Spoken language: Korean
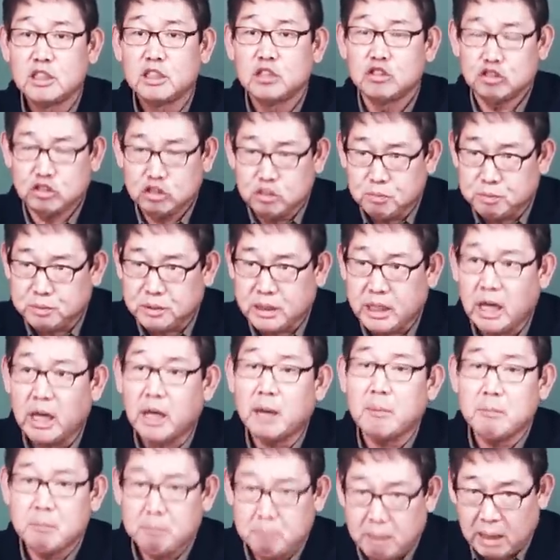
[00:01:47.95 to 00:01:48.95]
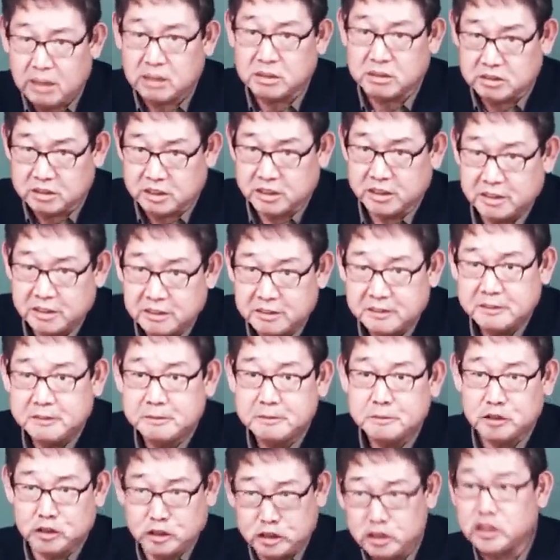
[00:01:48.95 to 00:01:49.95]
쉽게 빠그러져요.
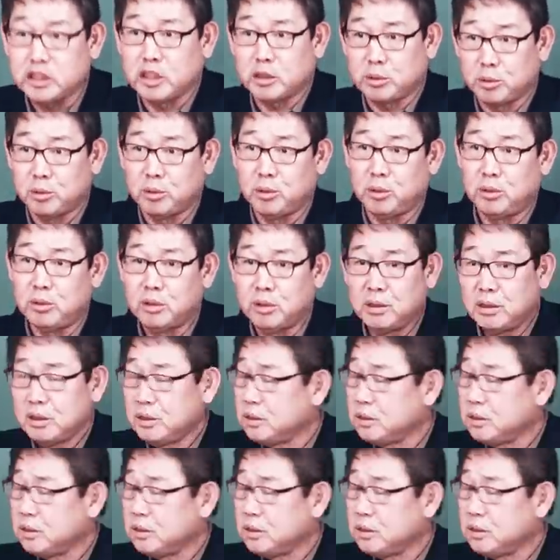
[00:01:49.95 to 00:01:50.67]
진짜로.